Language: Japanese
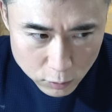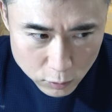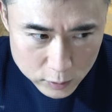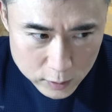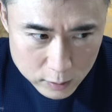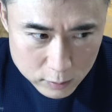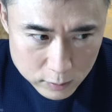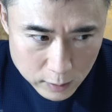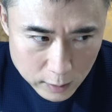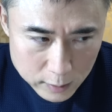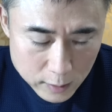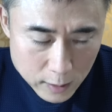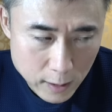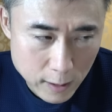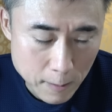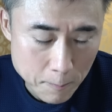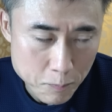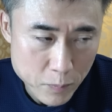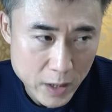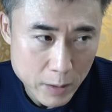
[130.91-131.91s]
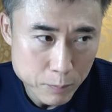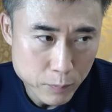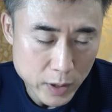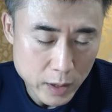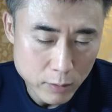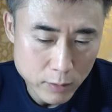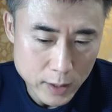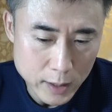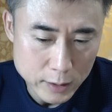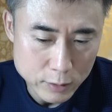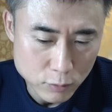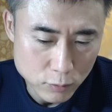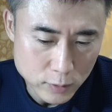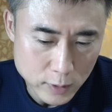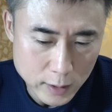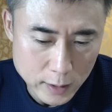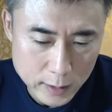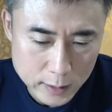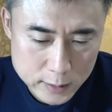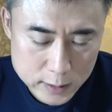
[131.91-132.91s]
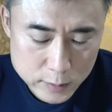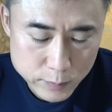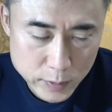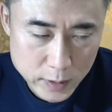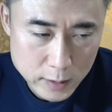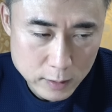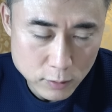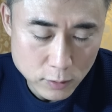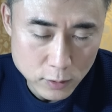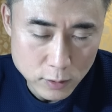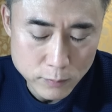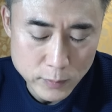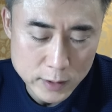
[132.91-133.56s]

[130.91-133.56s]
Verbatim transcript: 大きくなってパワーとかスピード、